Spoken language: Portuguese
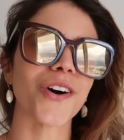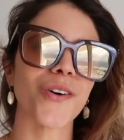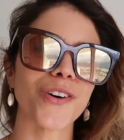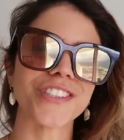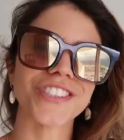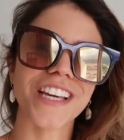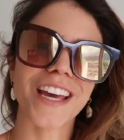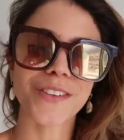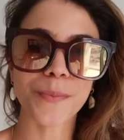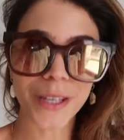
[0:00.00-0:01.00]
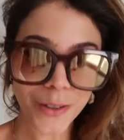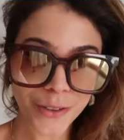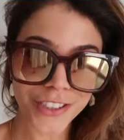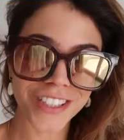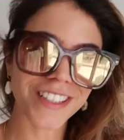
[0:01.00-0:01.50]
Hoje é
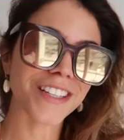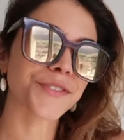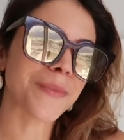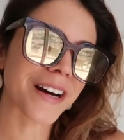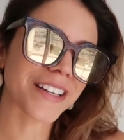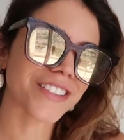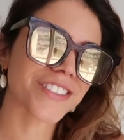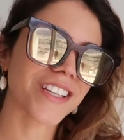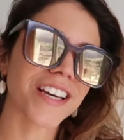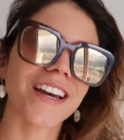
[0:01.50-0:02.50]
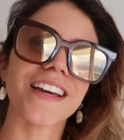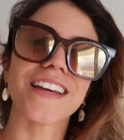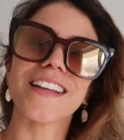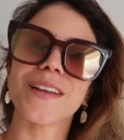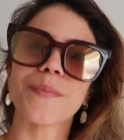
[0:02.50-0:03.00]
domingo, dia das mães,
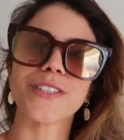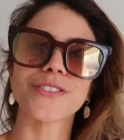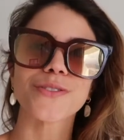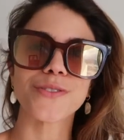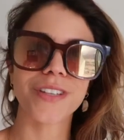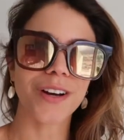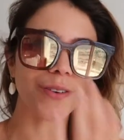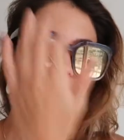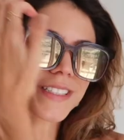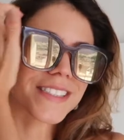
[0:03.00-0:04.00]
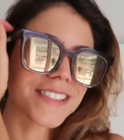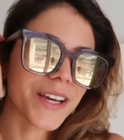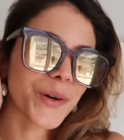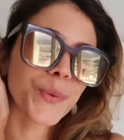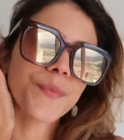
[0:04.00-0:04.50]
e depois de tudo que
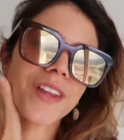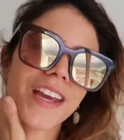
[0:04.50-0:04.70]
aconteceu,